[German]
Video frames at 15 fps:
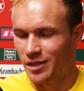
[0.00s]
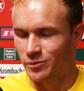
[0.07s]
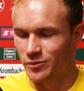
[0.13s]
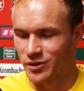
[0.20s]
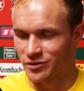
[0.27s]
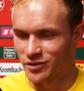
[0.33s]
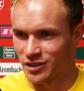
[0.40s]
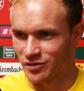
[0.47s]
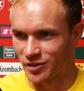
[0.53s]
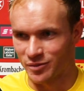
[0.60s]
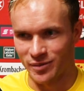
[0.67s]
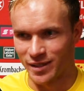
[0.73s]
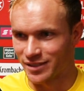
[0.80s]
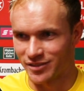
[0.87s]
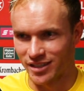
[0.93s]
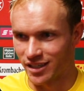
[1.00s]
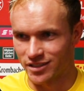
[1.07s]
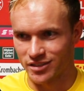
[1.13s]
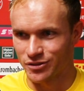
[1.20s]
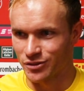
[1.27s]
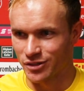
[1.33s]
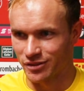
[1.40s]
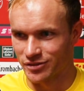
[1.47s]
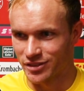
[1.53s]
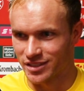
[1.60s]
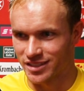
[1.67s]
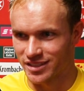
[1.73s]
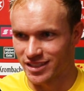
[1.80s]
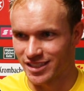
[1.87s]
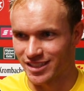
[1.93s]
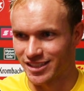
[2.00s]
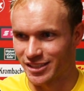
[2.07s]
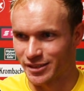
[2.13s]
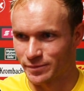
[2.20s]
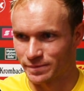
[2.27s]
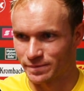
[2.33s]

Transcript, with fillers: müssen wir uns fit machen, weil ausruhen können wir uns sicher nicht.